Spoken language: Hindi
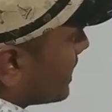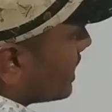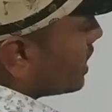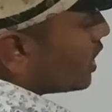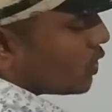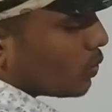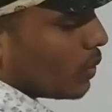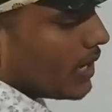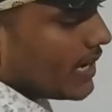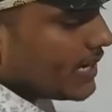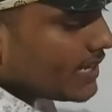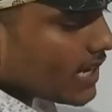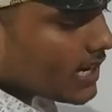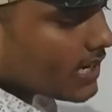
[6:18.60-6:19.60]
है तो
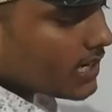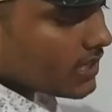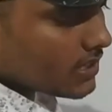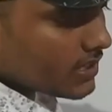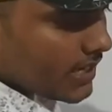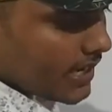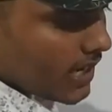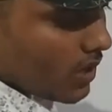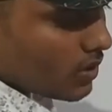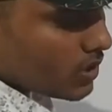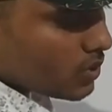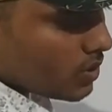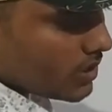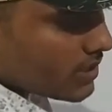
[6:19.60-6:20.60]
एरिया के
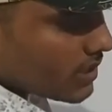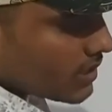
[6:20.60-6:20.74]
अराउंड इसको लिख